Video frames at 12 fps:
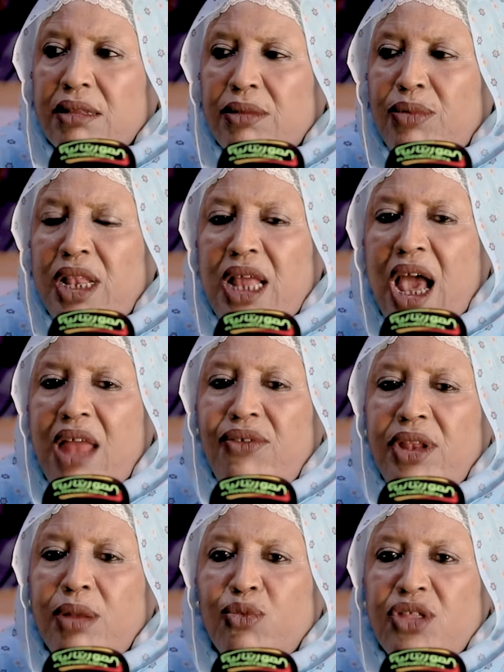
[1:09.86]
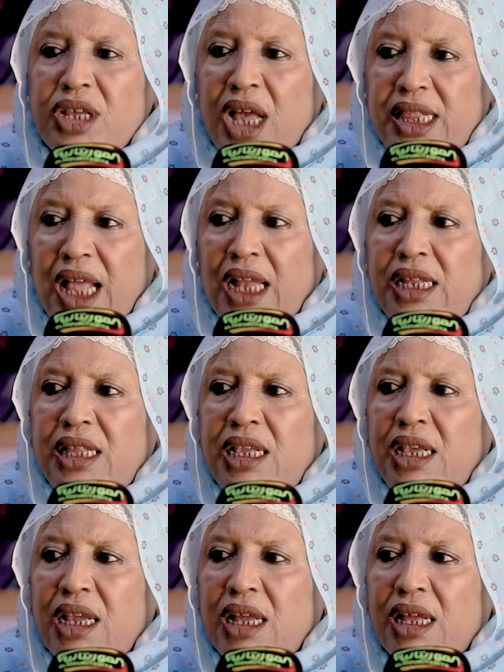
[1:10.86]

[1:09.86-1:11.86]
اللي عارفين الموسيقى التقليدية